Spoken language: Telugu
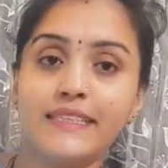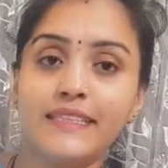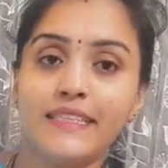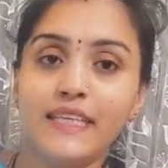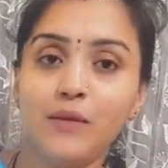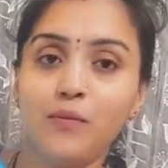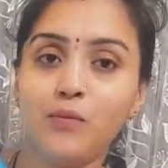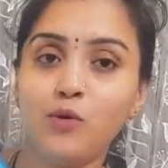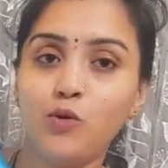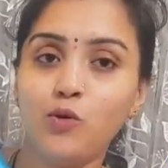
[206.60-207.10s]

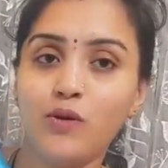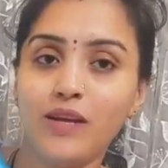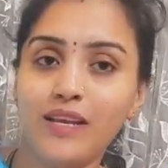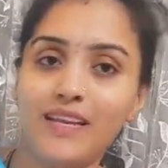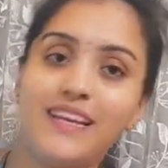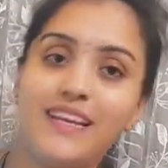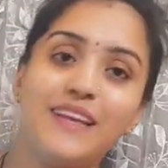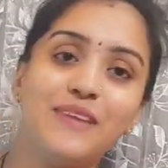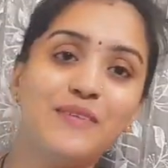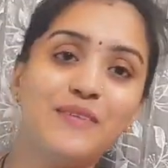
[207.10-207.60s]
సీ బ్లూ
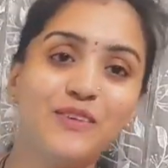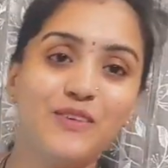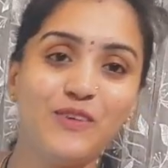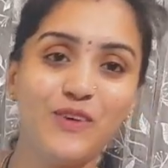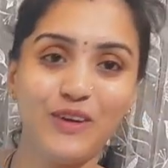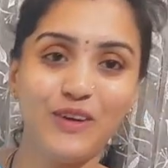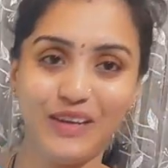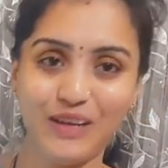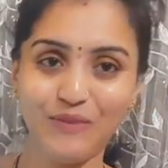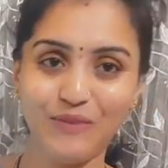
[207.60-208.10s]
కలర్
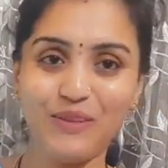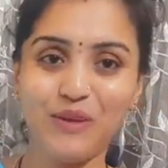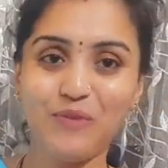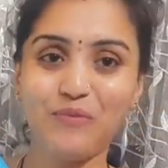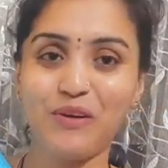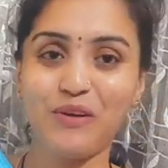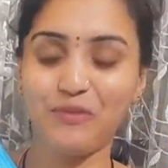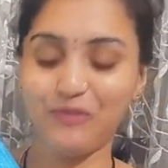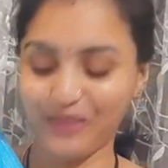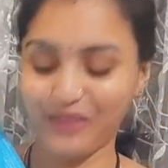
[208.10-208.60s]
వన్ ఆఫ్ ద
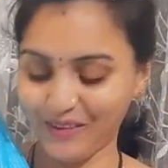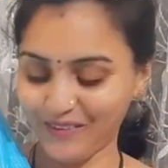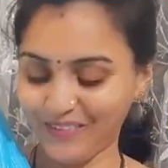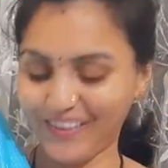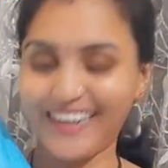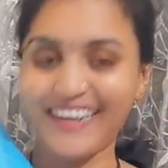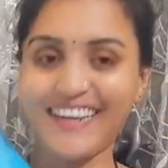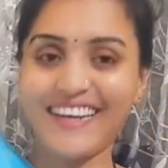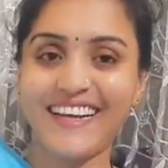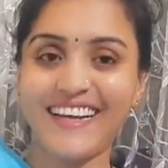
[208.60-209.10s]
మై
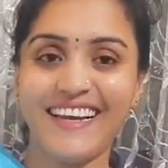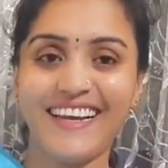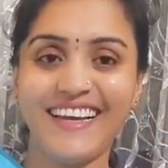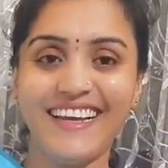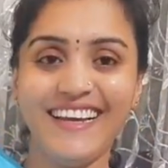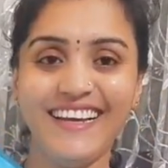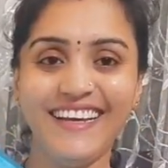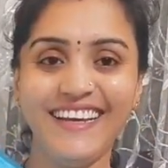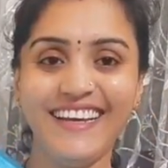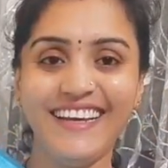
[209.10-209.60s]
ఫేవరెట్
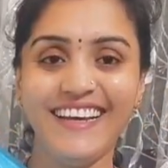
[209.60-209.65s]
కలర్